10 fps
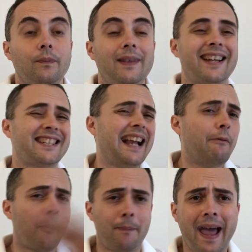
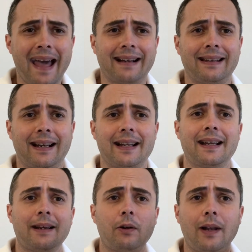Lasciamo
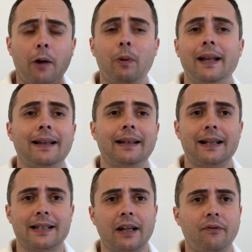perdere la qualità
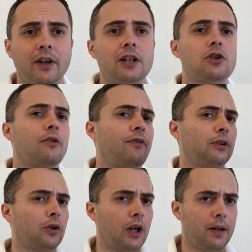del servizio, il
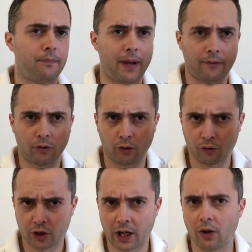fatto che l'impianto
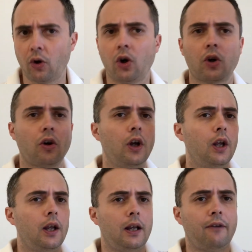non sia loro,
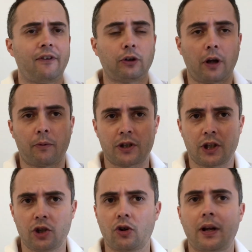il fatto che questi
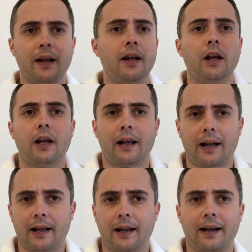signori eh,
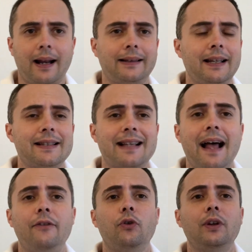eh
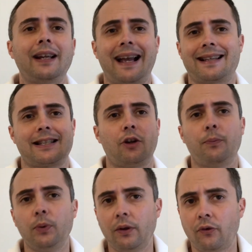rateizzando incassano
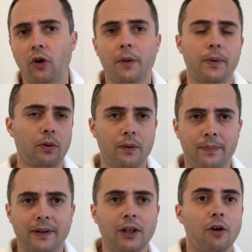più di voi per un
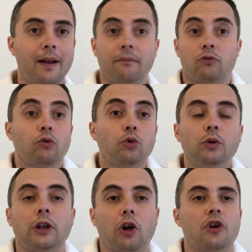impiantino, sono
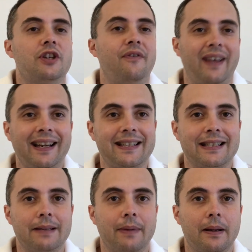tutte cose
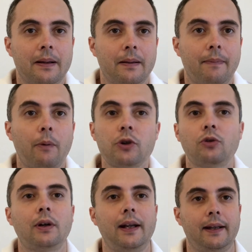verissime, ma
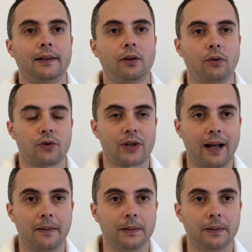questo il cliente non lo sa.